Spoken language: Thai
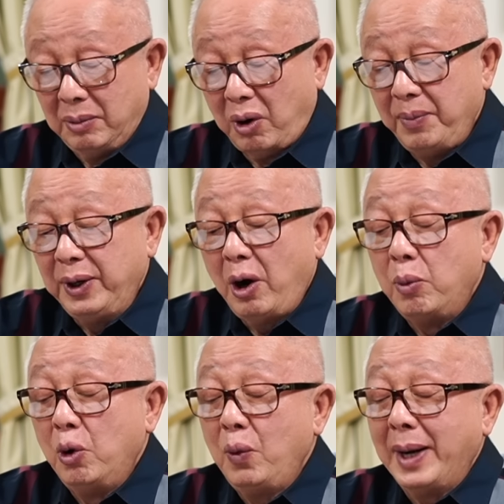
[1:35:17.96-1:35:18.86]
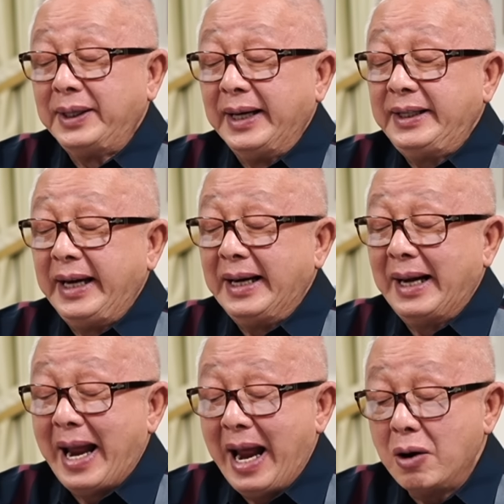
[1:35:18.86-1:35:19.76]
เพราะมีข้อมูลว่าจริงๆ
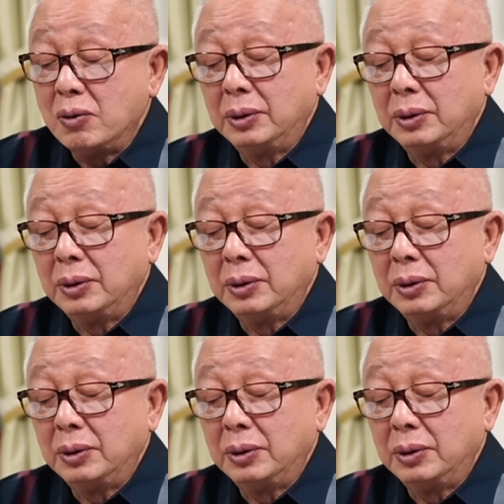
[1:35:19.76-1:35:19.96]
แล้ว